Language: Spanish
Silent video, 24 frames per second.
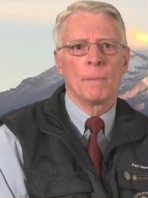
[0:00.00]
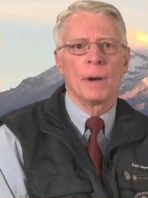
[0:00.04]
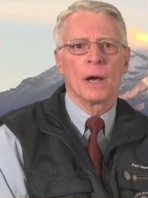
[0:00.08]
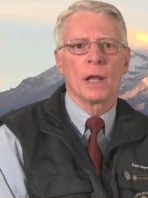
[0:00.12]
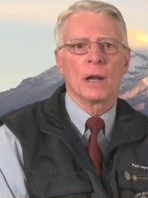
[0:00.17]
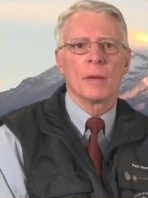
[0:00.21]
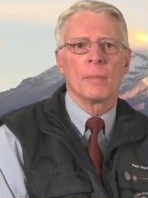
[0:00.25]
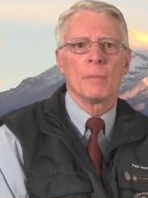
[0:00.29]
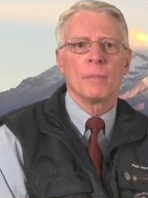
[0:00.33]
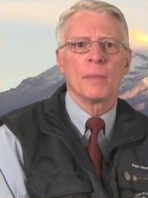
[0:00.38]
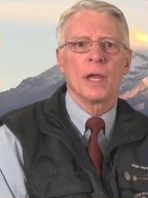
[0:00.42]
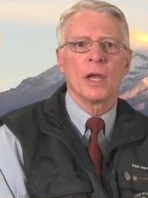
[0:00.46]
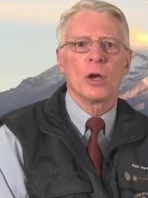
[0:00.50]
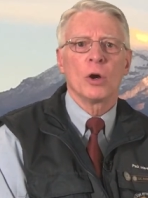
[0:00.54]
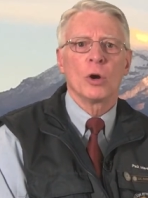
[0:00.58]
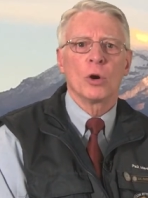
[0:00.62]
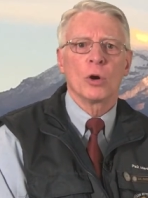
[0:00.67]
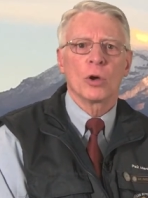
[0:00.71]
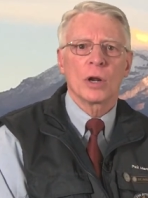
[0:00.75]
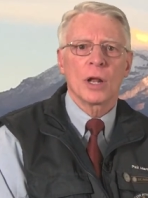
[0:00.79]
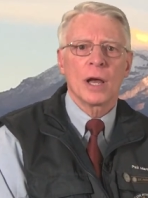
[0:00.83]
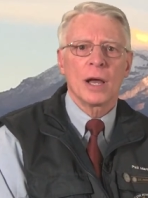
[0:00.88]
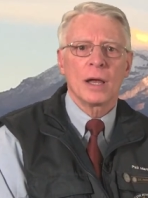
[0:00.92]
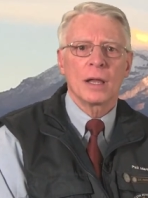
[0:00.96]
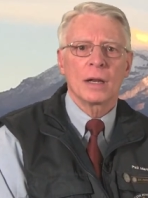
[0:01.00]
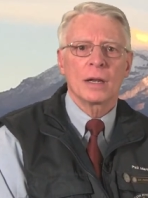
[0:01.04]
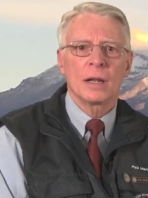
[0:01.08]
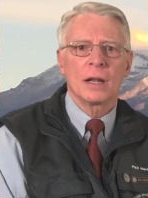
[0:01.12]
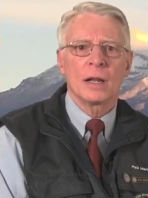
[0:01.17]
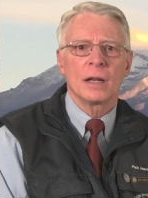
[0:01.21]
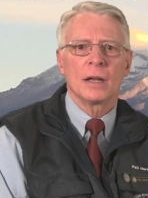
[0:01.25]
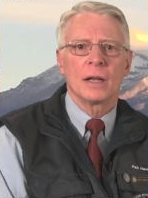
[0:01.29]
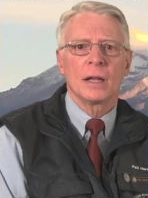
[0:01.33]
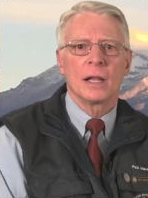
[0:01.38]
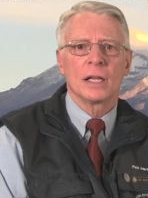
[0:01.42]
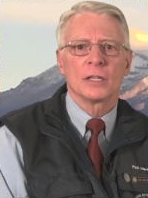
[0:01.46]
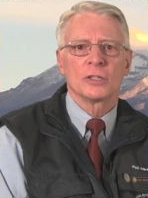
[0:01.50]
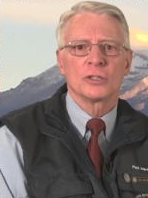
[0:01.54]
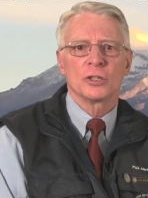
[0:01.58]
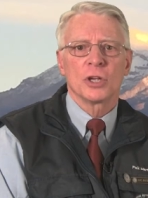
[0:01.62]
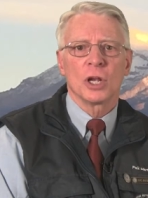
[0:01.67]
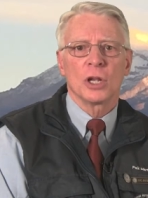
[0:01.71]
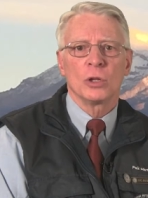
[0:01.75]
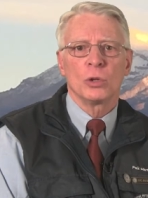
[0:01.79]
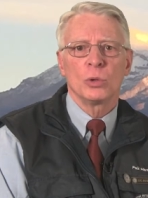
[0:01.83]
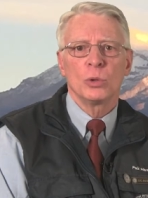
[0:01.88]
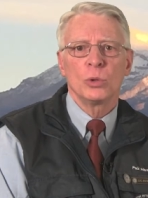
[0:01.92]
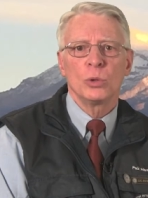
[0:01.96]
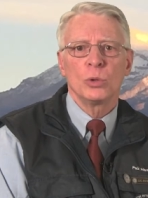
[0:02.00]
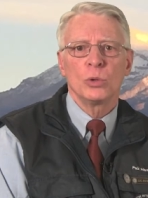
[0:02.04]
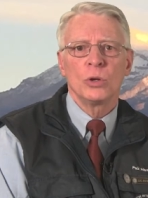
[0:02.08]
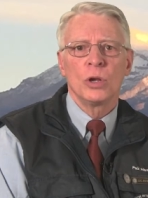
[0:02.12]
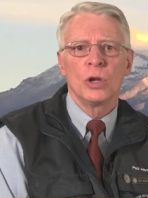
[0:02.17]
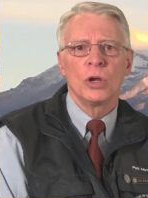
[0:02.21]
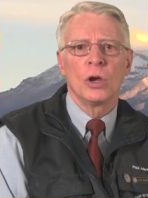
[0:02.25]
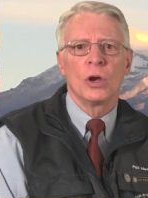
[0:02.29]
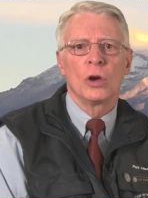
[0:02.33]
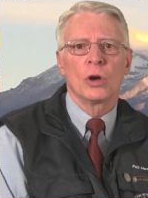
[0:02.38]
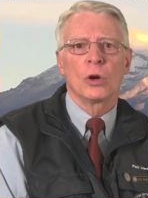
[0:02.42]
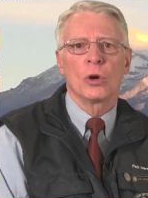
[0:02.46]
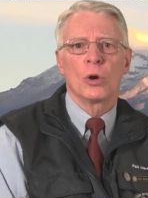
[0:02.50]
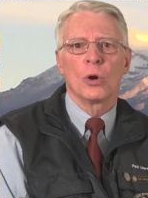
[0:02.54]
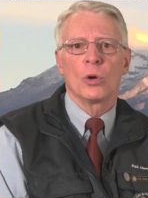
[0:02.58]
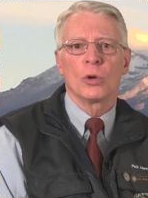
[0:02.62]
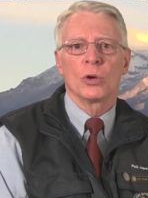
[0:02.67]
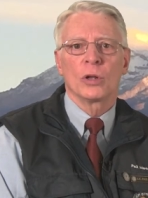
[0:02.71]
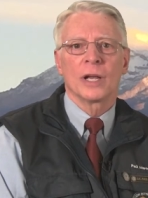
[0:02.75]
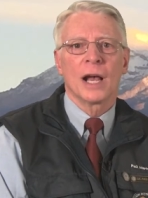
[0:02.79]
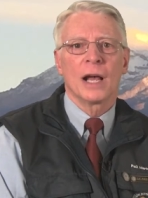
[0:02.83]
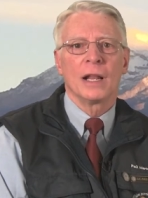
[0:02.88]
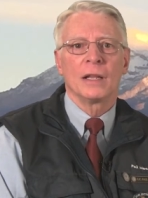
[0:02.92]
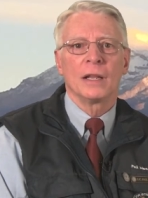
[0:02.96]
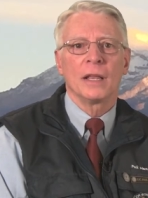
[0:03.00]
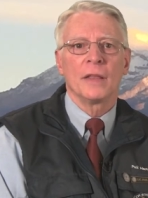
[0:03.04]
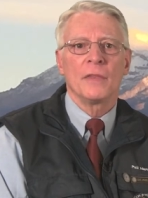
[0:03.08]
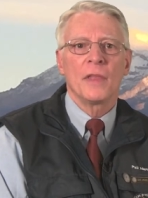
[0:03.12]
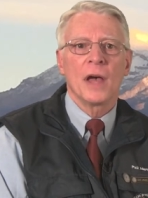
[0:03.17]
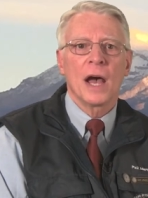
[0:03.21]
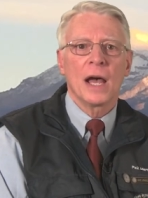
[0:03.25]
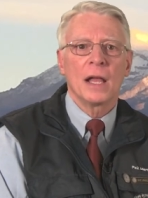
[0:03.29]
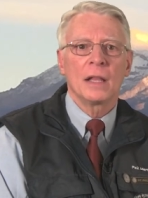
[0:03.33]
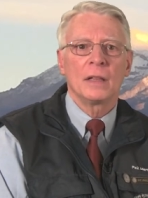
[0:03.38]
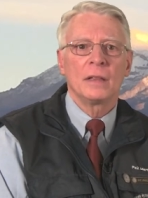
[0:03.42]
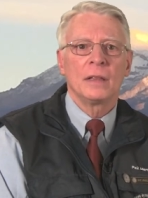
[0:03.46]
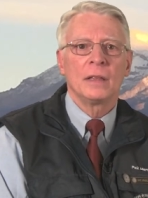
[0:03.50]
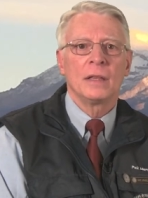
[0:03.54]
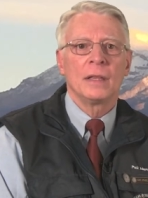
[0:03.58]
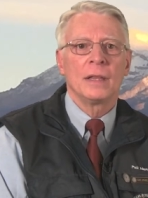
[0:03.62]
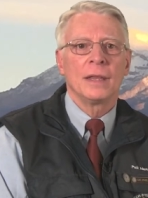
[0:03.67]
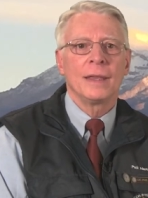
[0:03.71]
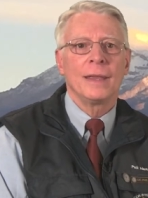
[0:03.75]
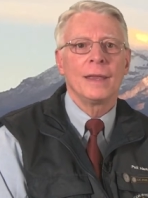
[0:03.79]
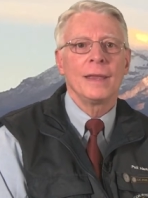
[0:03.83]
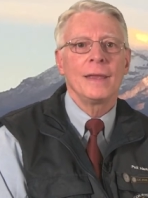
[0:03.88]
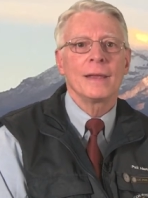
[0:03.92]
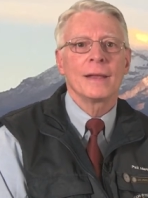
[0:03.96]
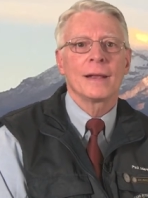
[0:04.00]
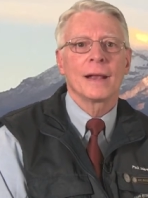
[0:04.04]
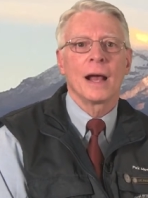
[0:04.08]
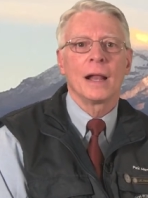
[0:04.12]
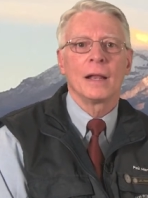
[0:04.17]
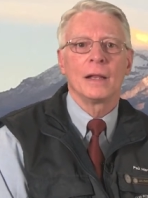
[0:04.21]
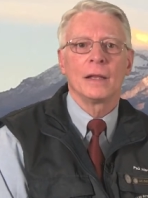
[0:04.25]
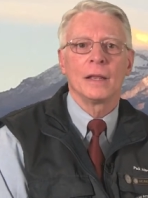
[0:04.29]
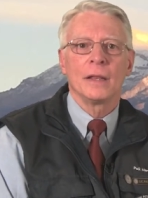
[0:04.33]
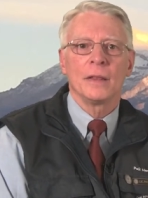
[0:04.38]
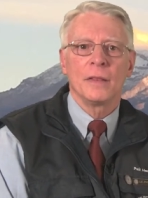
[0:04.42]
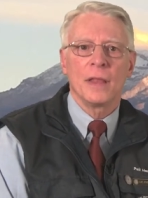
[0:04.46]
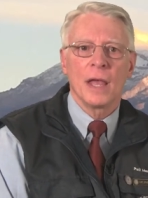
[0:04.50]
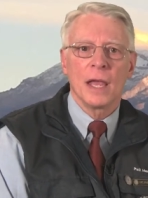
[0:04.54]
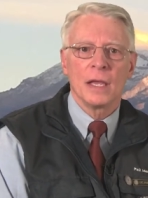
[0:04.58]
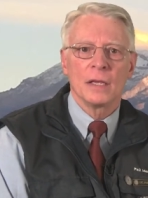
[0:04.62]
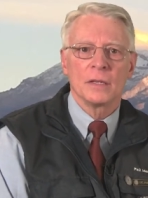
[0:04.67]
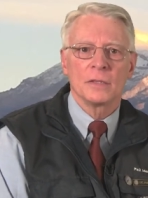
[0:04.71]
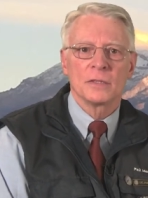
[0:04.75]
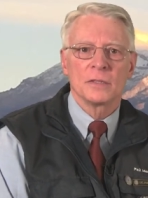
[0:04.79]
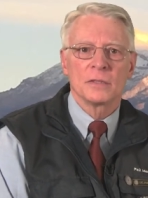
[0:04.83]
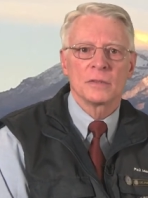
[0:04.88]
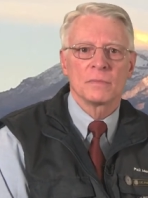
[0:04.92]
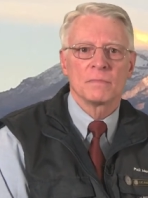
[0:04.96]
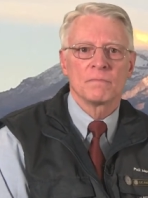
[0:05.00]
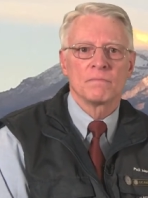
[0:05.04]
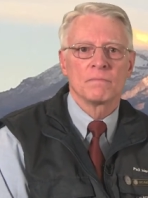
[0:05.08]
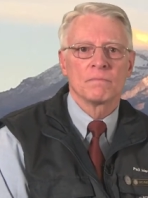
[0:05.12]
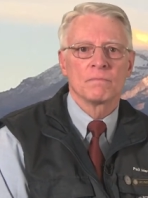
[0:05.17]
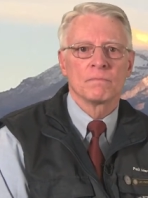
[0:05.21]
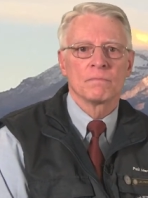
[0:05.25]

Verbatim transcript: para mejorar la salud con calidad y calidez.